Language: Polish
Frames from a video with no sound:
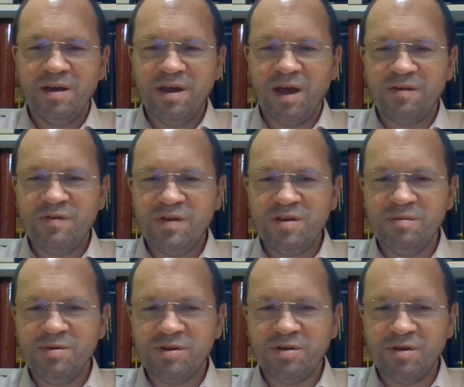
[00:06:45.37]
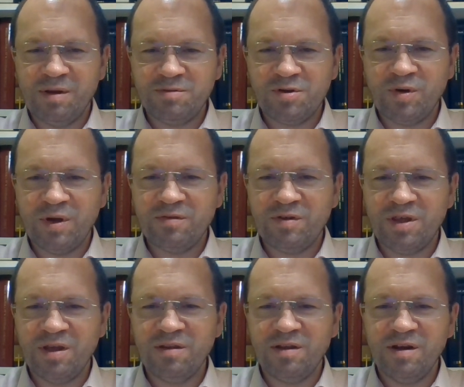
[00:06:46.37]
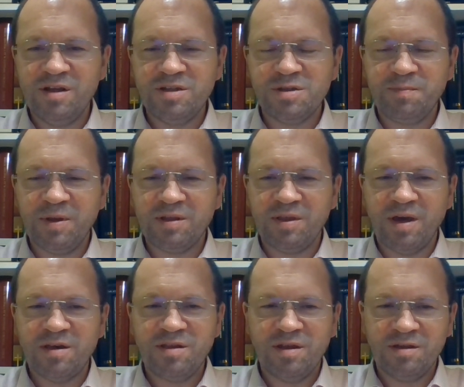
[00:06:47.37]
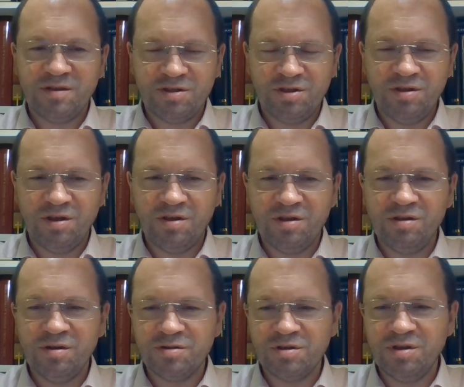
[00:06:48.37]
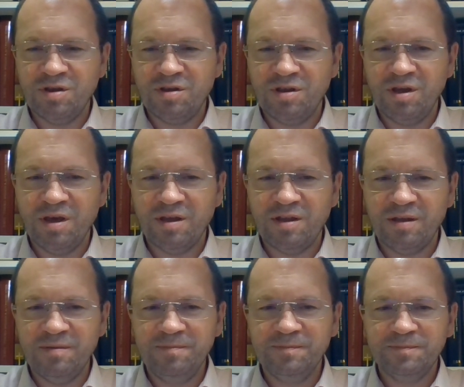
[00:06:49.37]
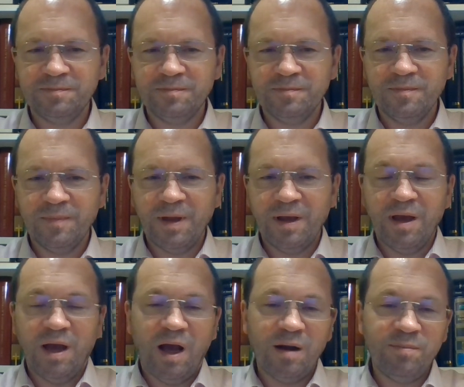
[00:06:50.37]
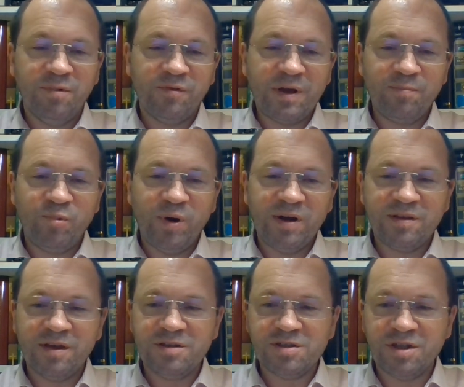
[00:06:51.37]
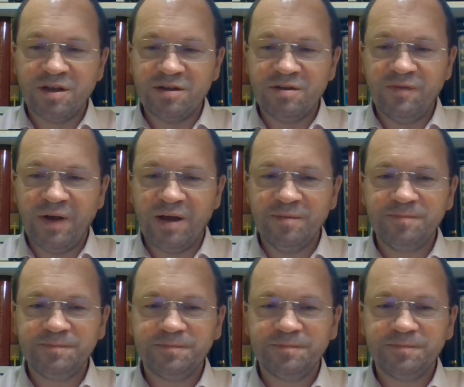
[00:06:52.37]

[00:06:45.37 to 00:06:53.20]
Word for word: Jak widzimy to na przykład w Księdze Licz 15, 30-31 albo w Kapłańskiej 2.